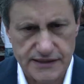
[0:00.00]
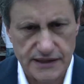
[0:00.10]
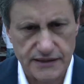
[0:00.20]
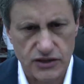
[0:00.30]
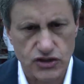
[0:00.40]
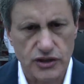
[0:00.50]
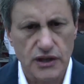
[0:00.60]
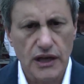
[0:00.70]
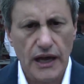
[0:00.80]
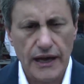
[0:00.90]
sindaci.
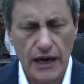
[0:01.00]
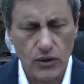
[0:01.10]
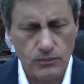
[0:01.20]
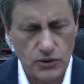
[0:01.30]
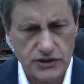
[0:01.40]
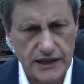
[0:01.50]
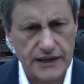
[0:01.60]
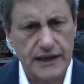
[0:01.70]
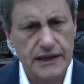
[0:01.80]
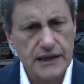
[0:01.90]
Era un
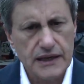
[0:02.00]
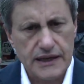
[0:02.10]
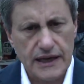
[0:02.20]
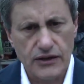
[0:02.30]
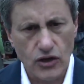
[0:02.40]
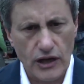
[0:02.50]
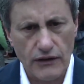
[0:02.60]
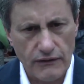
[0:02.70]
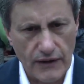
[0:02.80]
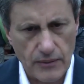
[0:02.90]
potere che noi
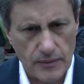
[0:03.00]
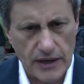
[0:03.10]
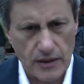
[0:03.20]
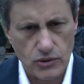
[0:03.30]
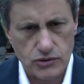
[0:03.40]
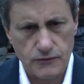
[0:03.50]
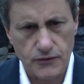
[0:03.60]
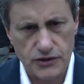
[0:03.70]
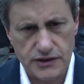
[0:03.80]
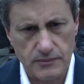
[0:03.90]
avevamo in maniera molto
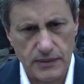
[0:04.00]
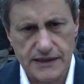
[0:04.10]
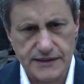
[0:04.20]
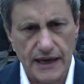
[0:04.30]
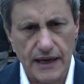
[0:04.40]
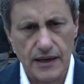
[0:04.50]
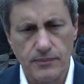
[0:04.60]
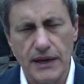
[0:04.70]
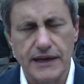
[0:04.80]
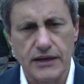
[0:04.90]
forte in base al
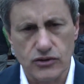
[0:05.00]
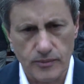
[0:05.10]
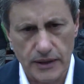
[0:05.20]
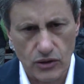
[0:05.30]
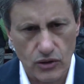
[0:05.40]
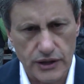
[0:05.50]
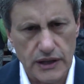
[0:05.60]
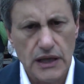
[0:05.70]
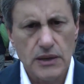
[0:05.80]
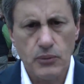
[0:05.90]
pacchetto
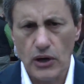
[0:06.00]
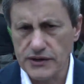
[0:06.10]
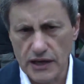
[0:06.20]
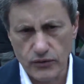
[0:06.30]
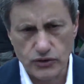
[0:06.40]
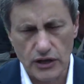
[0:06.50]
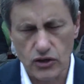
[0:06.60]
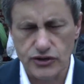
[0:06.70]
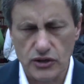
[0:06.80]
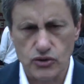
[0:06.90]
Maroni, poi è intervenuta la
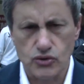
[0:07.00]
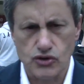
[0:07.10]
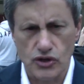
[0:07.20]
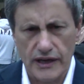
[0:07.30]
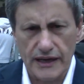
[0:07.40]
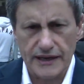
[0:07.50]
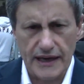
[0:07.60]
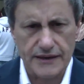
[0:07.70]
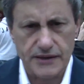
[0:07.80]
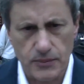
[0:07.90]
Corte Costituzionale
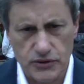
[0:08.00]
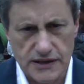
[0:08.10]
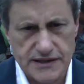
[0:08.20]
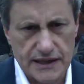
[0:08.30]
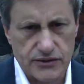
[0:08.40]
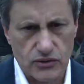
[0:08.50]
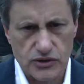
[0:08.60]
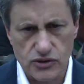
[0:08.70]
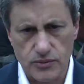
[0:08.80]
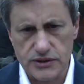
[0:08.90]
che ha depotenziato
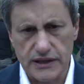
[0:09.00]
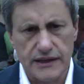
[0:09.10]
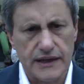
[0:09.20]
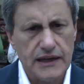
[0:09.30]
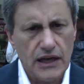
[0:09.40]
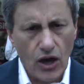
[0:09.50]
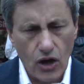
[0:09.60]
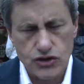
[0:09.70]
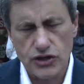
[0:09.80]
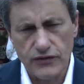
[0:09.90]
questo potere,
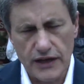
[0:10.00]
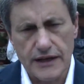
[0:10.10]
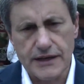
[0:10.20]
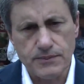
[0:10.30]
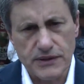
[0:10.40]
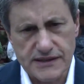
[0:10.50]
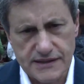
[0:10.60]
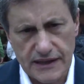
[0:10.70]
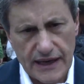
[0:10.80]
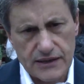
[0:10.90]
oggi viene
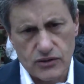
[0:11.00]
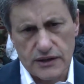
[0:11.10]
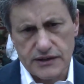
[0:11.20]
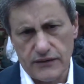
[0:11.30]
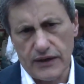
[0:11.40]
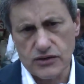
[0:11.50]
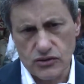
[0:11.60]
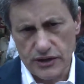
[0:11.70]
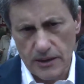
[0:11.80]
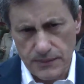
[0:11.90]
ripristinato
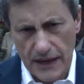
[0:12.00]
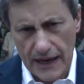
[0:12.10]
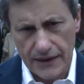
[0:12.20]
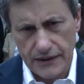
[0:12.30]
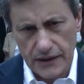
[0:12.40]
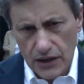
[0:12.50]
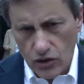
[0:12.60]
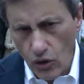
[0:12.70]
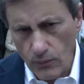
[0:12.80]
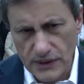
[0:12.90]
attraverso dei piani
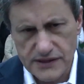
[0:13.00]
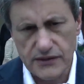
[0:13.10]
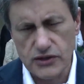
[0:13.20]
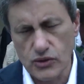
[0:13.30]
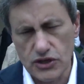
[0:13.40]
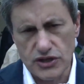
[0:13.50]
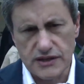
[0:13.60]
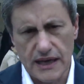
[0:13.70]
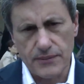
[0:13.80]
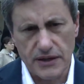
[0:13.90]
complessivi sulle
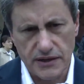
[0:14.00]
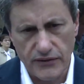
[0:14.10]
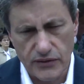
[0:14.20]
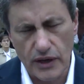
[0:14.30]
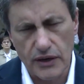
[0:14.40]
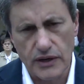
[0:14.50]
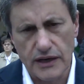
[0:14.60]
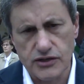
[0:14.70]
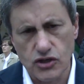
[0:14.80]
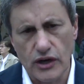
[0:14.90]
città per individuare quelle
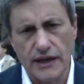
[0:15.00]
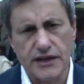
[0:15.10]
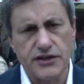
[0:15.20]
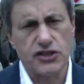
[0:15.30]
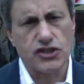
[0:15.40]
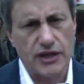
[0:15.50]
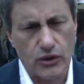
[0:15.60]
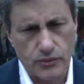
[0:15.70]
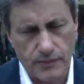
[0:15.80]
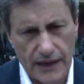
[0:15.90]
che sono le criticità
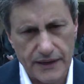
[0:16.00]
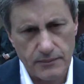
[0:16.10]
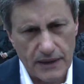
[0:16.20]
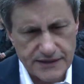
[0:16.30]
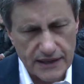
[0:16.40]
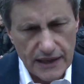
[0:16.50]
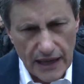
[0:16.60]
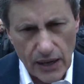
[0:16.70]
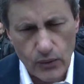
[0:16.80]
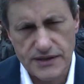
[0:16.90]
urbane. In base
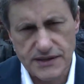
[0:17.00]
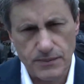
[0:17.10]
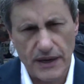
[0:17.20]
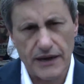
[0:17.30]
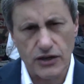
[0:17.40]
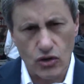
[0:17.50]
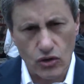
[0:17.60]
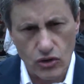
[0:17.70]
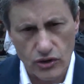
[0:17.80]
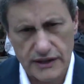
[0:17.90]
a questi piani
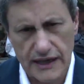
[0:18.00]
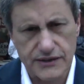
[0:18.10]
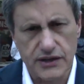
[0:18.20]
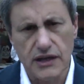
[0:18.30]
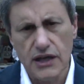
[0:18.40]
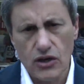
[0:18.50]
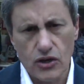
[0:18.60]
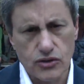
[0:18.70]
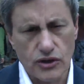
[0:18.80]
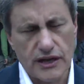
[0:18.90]
concordati con
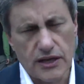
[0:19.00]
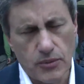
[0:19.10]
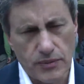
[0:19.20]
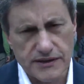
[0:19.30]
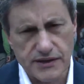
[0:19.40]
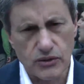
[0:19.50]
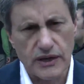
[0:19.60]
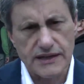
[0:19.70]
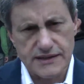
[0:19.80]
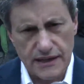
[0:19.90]
l'autorità di pubblica
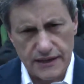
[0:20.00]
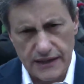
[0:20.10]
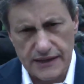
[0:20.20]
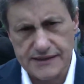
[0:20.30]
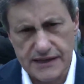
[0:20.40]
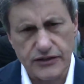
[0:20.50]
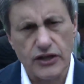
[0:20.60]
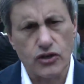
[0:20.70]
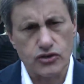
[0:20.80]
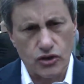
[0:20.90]
sicurezza il
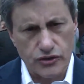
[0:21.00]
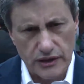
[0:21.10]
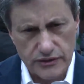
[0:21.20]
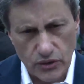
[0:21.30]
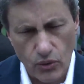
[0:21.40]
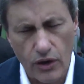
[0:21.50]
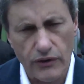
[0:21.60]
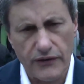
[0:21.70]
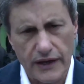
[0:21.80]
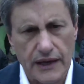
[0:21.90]
sindaco torna di
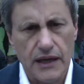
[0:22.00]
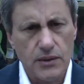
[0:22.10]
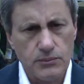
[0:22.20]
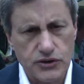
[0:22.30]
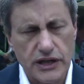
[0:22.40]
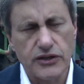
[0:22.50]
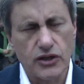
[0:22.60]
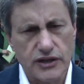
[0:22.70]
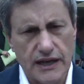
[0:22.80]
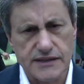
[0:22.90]
nuovo ad avere poteri di
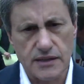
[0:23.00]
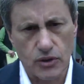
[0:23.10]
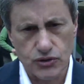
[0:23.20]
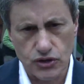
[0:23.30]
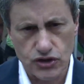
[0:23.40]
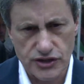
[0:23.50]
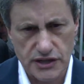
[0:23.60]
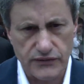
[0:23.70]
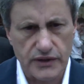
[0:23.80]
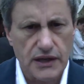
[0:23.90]
ordinanza molto
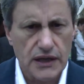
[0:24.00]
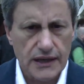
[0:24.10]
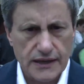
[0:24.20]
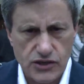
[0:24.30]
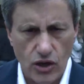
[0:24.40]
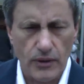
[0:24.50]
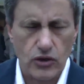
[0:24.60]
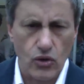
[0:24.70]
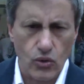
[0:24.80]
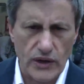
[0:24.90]
incisivi. Insomma
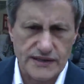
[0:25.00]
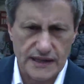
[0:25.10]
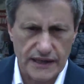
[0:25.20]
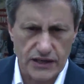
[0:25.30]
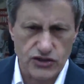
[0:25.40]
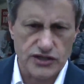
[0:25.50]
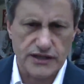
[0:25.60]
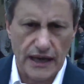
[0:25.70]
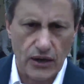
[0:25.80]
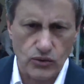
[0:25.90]
con queste leggi
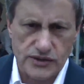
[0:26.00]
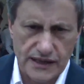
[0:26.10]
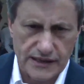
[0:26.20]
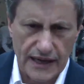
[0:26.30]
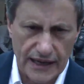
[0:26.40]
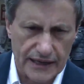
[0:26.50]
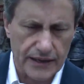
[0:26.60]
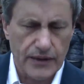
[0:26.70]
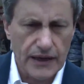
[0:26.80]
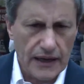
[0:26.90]
si dà un
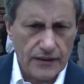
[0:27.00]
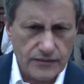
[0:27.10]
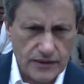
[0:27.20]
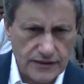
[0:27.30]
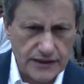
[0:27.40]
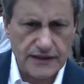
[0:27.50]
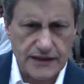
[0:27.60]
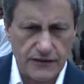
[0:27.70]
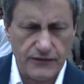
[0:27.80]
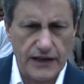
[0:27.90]
segnale di
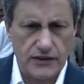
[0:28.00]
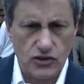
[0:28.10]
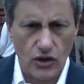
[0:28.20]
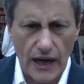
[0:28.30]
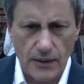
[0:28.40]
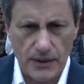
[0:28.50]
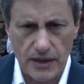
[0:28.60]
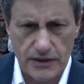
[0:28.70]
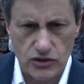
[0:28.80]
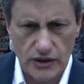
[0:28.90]
intervento al
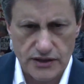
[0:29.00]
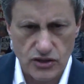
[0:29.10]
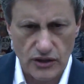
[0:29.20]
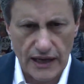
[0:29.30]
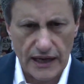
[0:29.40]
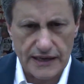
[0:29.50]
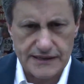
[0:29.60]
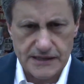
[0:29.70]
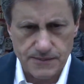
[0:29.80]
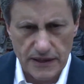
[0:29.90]
Parlamento nazionale,
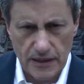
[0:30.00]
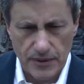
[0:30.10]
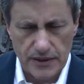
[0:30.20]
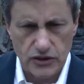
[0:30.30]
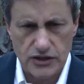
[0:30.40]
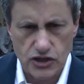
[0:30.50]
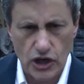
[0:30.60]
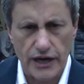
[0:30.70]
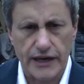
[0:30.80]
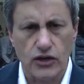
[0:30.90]
si spiega al Parlamento
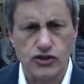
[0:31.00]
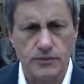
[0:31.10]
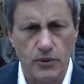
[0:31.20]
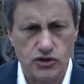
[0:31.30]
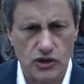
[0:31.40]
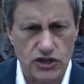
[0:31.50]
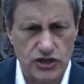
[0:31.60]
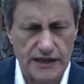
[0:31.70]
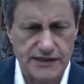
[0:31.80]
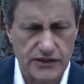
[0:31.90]
nazionale che non si possono
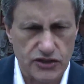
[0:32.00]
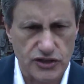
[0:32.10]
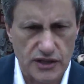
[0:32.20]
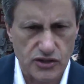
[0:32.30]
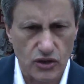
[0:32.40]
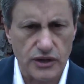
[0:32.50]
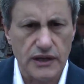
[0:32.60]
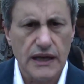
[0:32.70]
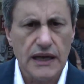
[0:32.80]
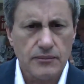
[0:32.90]
lasciare i sindaci da soli,
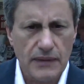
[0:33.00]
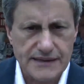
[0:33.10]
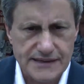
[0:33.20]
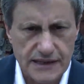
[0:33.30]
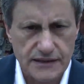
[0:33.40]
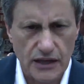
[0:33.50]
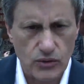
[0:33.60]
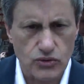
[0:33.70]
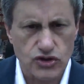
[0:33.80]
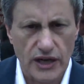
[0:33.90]
ma si
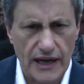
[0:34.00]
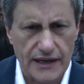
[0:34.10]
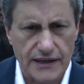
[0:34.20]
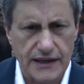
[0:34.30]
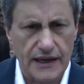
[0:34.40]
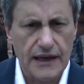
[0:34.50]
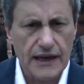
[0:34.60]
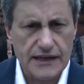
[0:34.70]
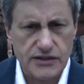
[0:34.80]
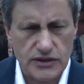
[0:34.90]
denuncia anche
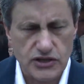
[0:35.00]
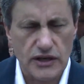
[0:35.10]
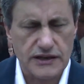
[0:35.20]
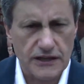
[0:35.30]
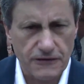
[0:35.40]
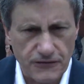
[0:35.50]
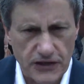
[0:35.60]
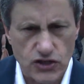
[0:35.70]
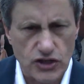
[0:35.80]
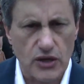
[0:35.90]
la situazione
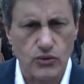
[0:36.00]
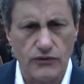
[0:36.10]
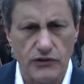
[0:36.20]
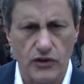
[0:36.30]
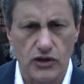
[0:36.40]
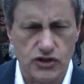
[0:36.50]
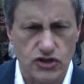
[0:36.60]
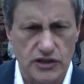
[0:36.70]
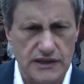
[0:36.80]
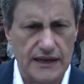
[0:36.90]
difficile in cui vivono le nostre
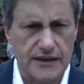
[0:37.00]
città